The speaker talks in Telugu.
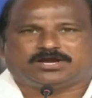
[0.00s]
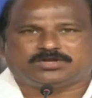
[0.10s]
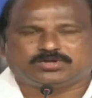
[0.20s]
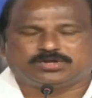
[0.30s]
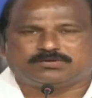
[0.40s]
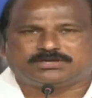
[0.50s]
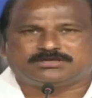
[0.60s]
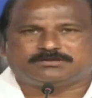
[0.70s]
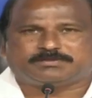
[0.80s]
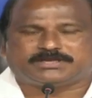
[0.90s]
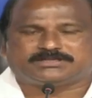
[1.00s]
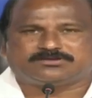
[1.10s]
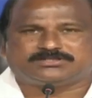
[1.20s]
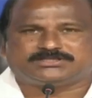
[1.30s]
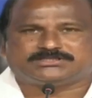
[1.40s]
అడ్డుకోవాలని
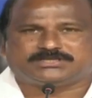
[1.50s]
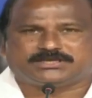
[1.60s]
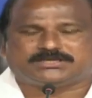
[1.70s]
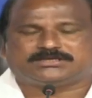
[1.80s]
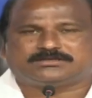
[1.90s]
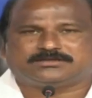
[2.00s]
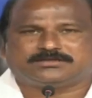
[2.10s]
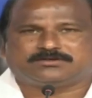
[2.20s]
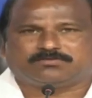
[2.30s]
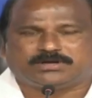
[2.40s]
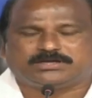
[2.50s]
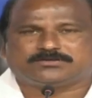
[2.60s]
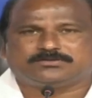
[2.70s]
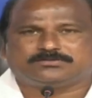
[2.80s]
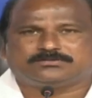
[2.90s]
ప్రయత్నం చేసిన వాళ్లకు